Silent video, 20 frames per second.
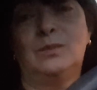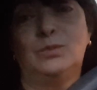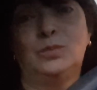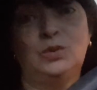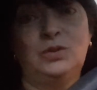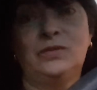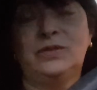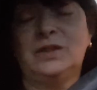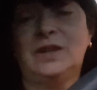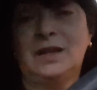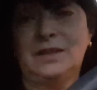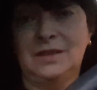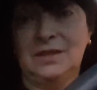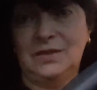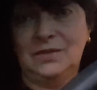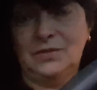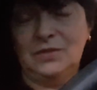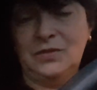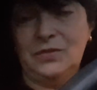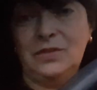Буду
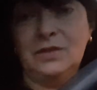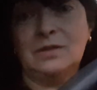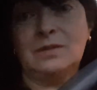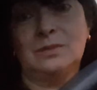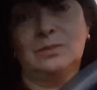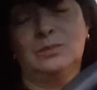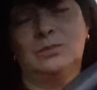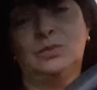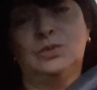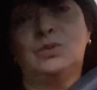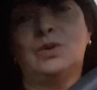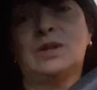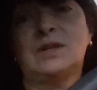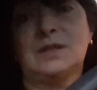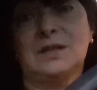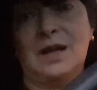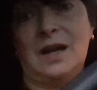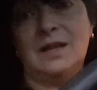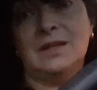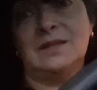выходить в эфир, буду
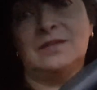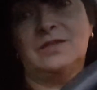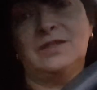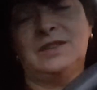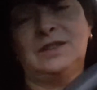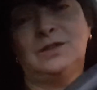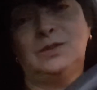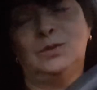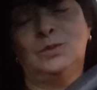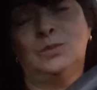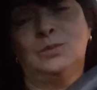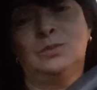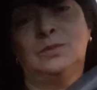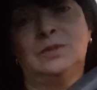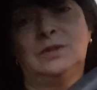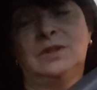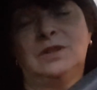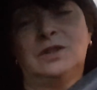рассказывать о том,